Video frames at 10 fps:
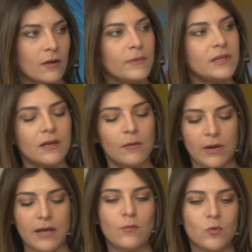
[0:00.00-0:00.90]
viste que por
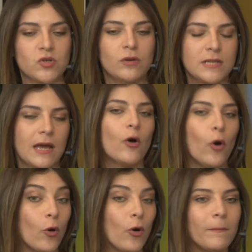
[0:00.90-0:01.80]
ahí mucho ya, o
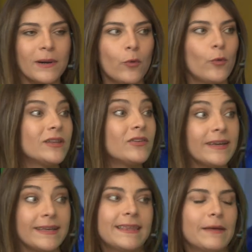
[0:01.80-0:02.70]
compra un juguito
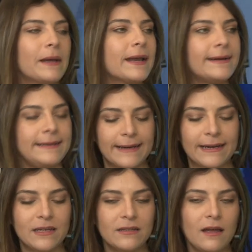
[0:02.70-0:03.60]
X de marca en la
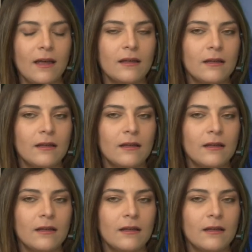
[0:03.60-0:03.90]
cajita